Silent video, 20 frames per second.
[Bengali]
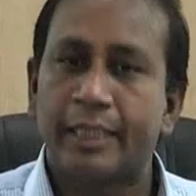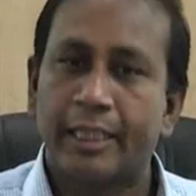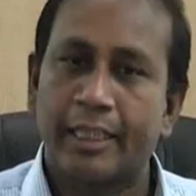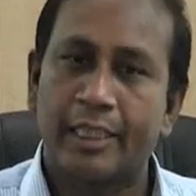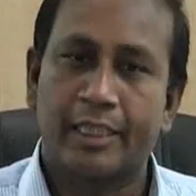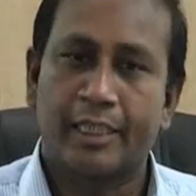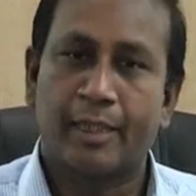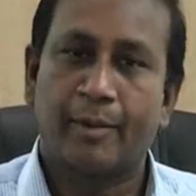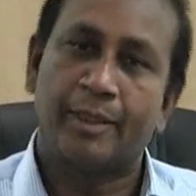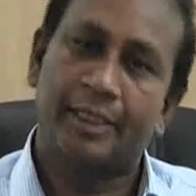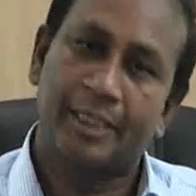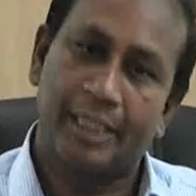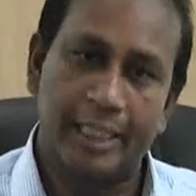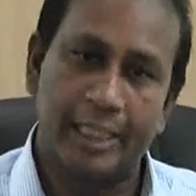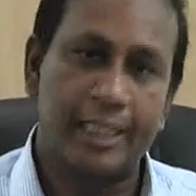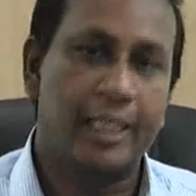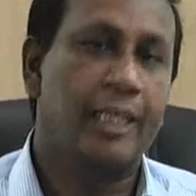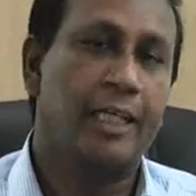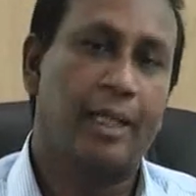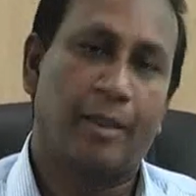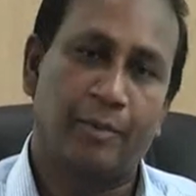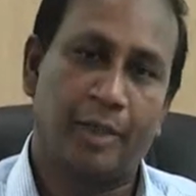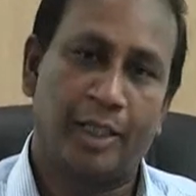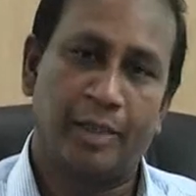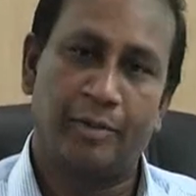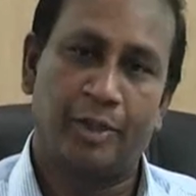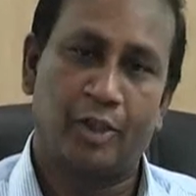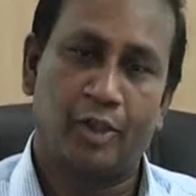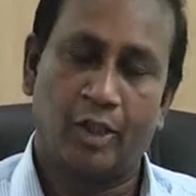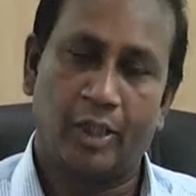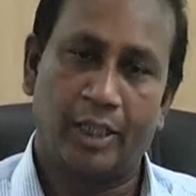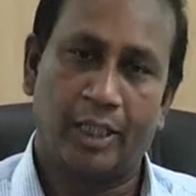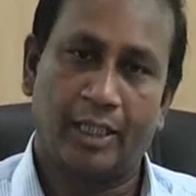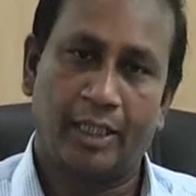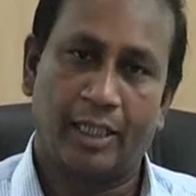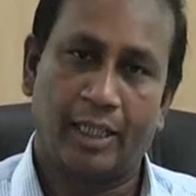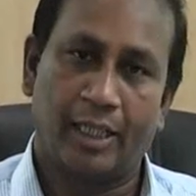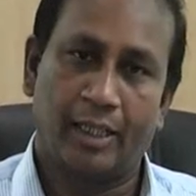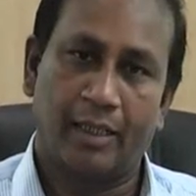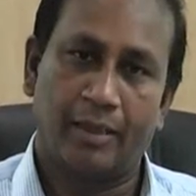জিজ্ঞাসাবাদ শেষেই আমরা এই বিষয়ে
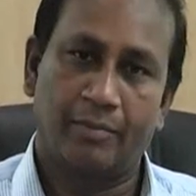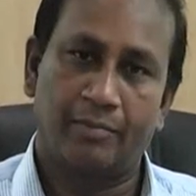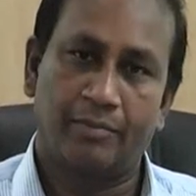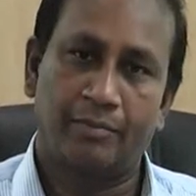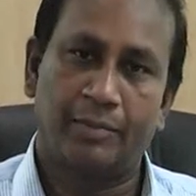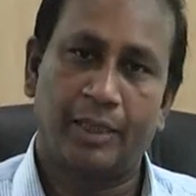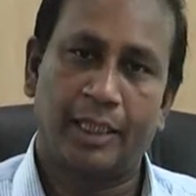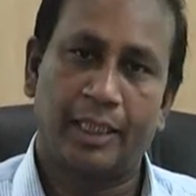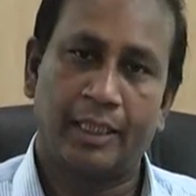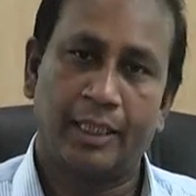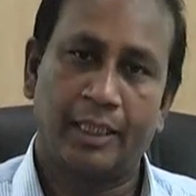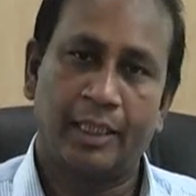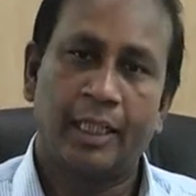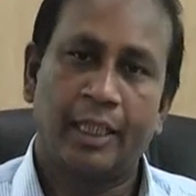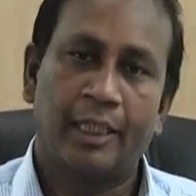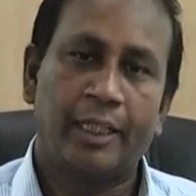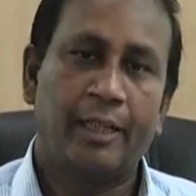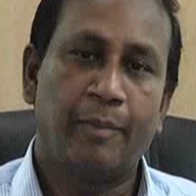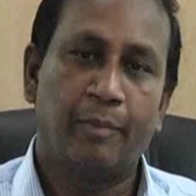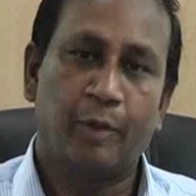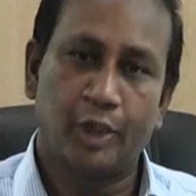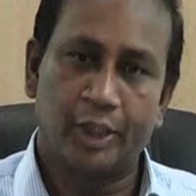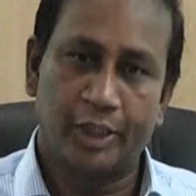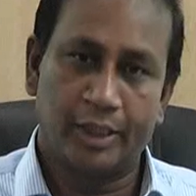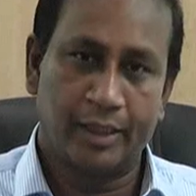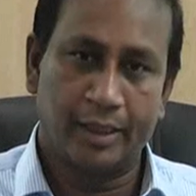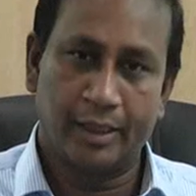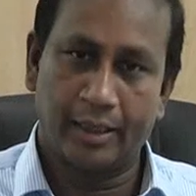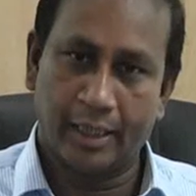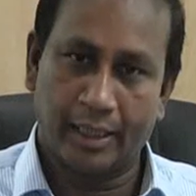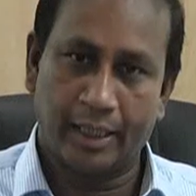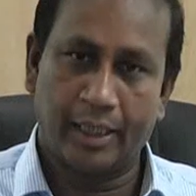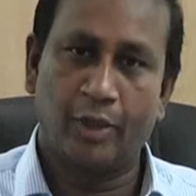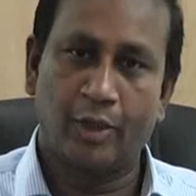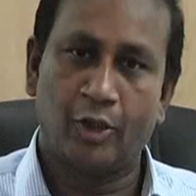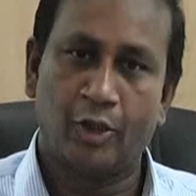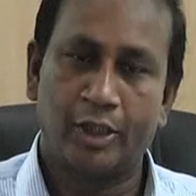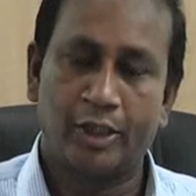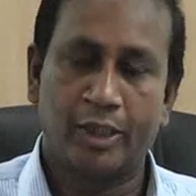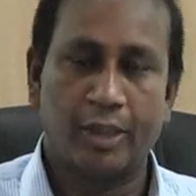মানে কি পরিস্থিতিতে
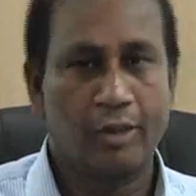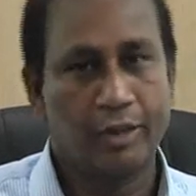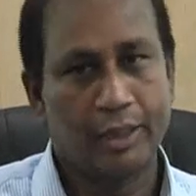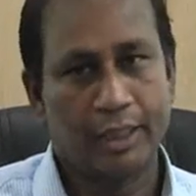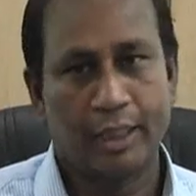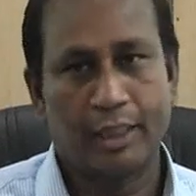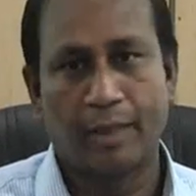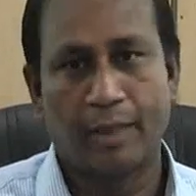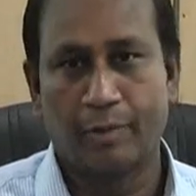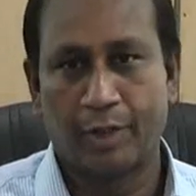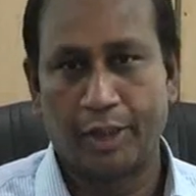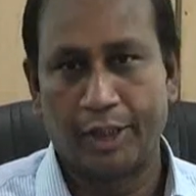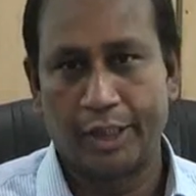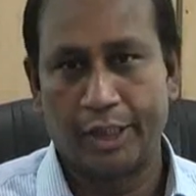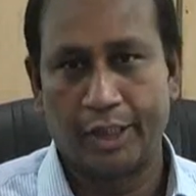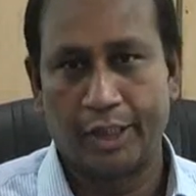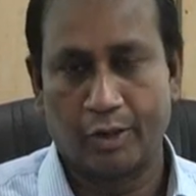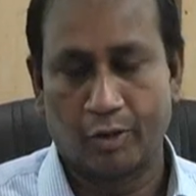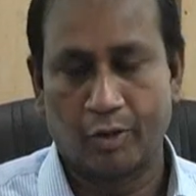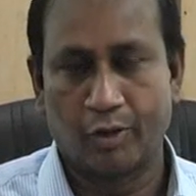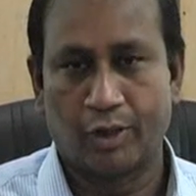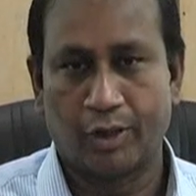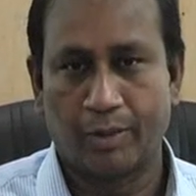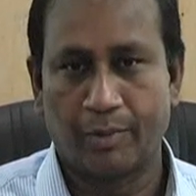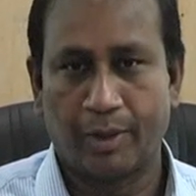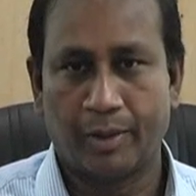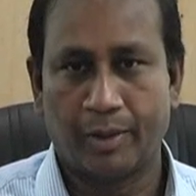কি হয়েছিল সেটি আমরা নিশ্চিত করতে